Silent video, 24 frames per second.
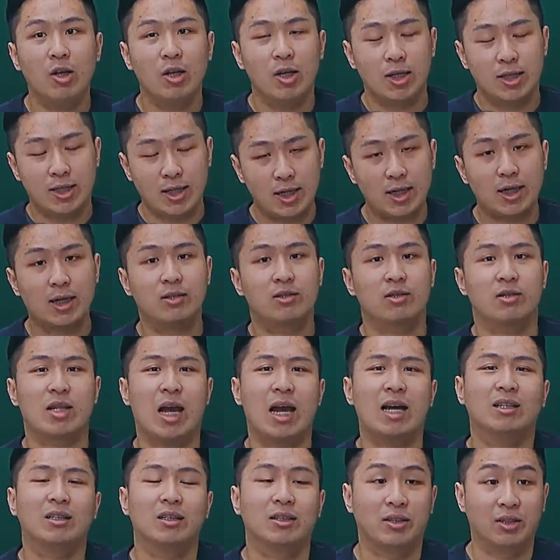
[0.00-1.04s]
现在开始
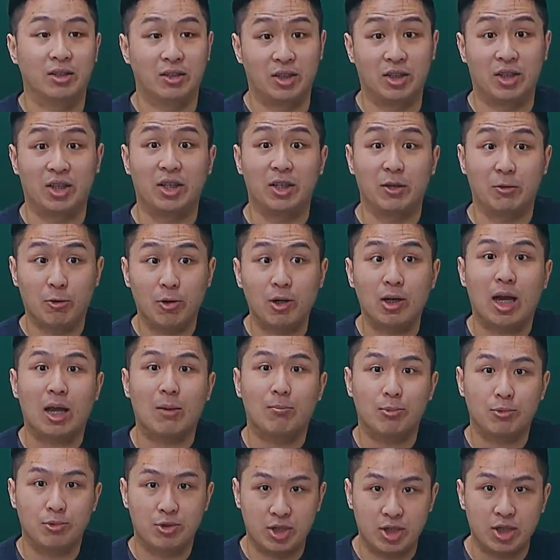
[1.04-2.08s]
打底可能也会来
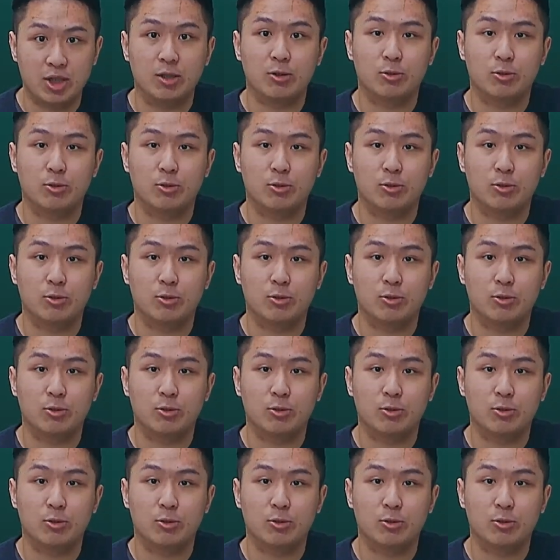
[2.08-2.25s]
不及，